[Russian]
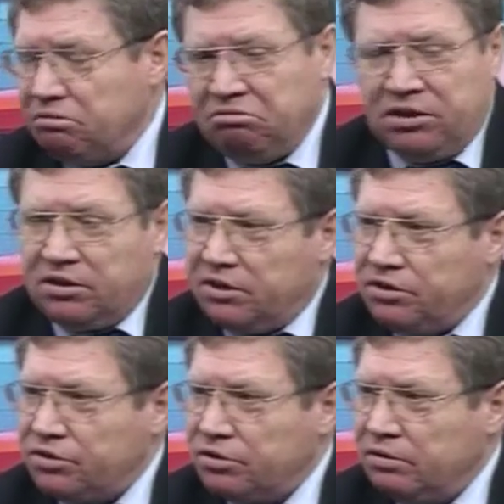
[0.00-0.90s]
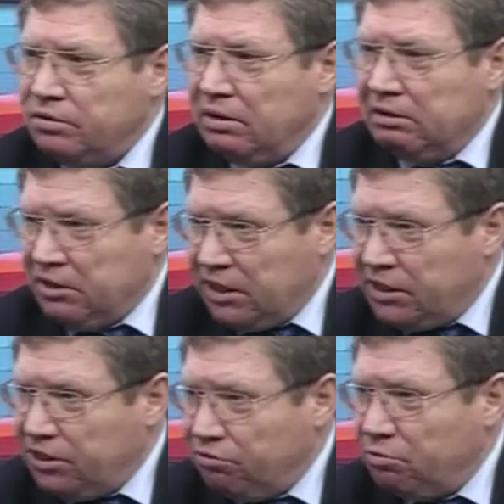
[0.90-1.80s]
Нет, конечно. Надо
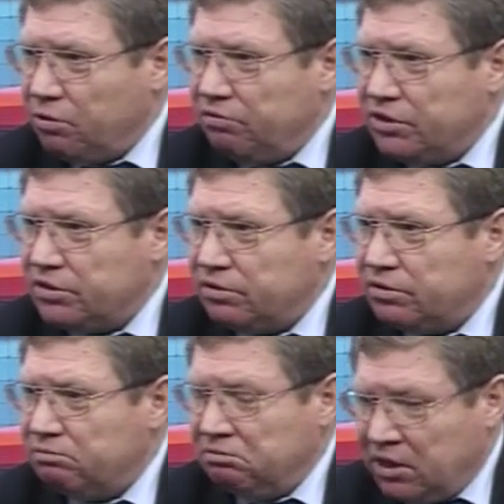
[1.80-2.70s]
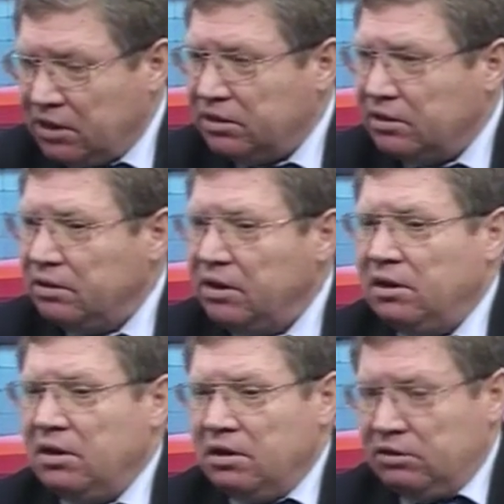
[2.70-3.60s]
его повысить? Надо.
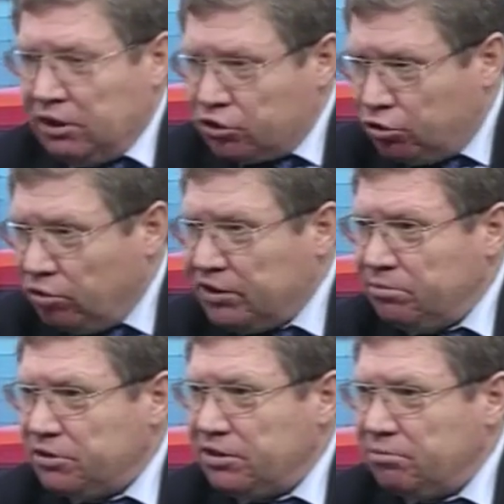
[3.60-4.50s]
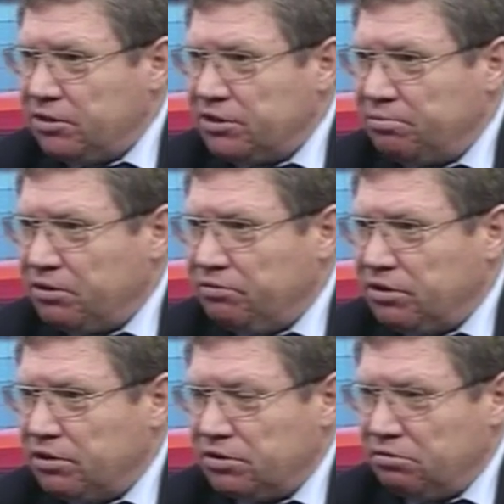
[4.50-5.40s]
Должно этим заниматься
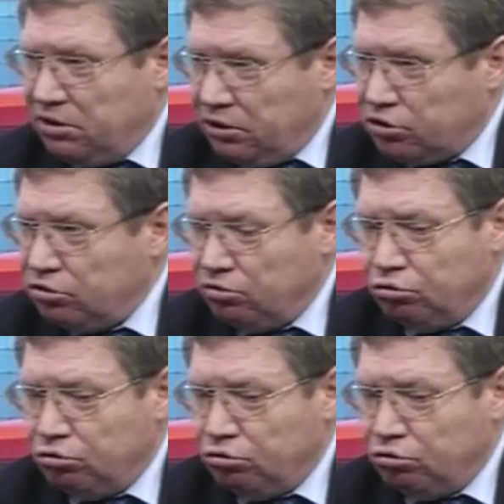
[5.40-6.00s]
правительство? Должно.